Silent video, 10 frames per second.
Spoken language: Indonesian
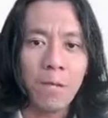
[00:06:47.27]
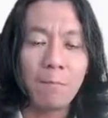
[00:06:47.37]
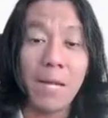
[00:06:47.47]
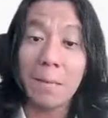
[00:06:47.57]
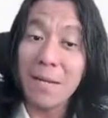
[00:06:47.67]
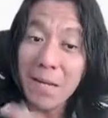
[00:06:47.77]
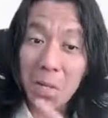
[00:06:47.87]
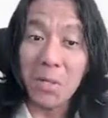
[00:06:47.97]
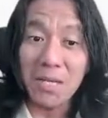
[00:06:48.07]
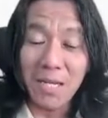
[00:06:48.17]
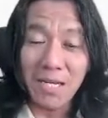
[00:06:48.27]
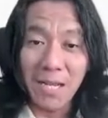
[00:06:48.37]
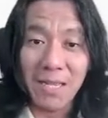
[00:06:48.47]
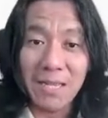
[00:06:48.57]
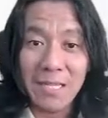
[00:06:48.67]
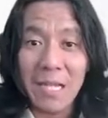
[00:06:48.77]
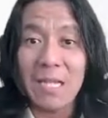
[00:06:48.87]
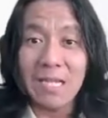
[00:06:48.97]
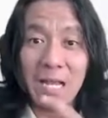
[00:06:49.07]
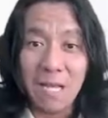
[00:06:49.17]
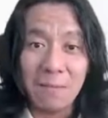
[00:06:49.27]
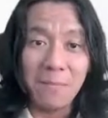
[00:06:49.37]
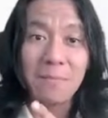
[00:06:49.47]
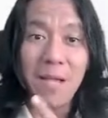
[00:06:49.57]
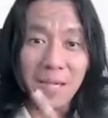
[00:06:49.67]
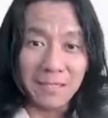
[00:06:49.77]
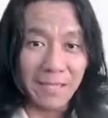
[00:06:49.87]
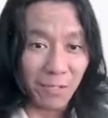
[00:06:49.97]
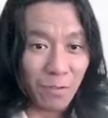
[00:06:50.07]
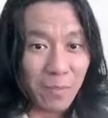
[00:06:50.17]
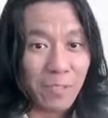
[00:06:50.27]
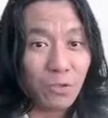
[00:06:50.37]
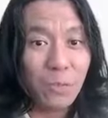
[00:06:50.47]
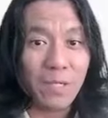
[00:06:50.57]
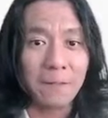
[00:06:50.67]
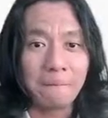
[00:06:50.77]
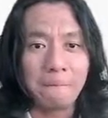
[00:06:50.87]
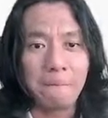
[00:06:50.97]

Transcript: Bagaimana kalau kita lihat dalam arsitektur peer-to-peer? -peer?